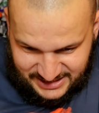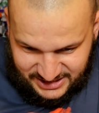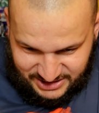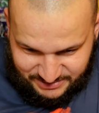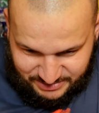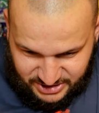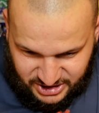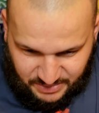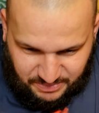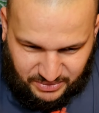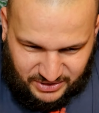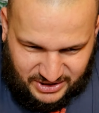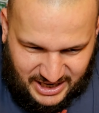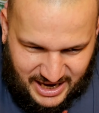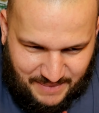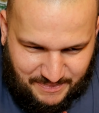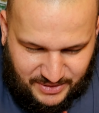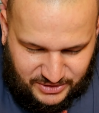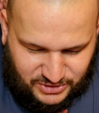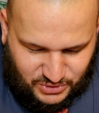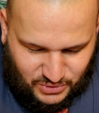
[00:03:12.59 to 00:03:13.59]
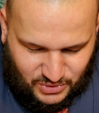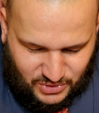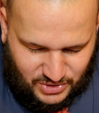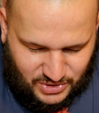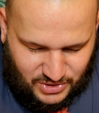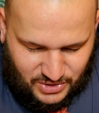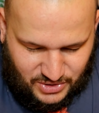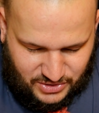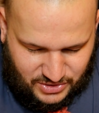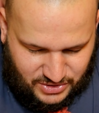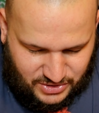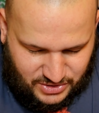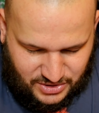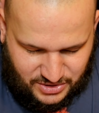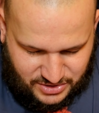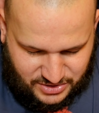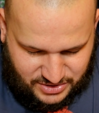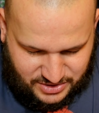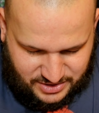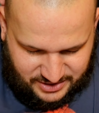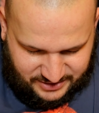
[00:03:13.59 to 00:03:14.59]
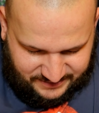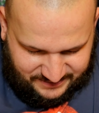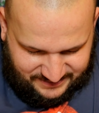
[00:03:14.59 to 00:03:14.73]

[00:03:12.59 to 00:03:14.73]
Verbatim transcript: żeby się podrapać. Uuu.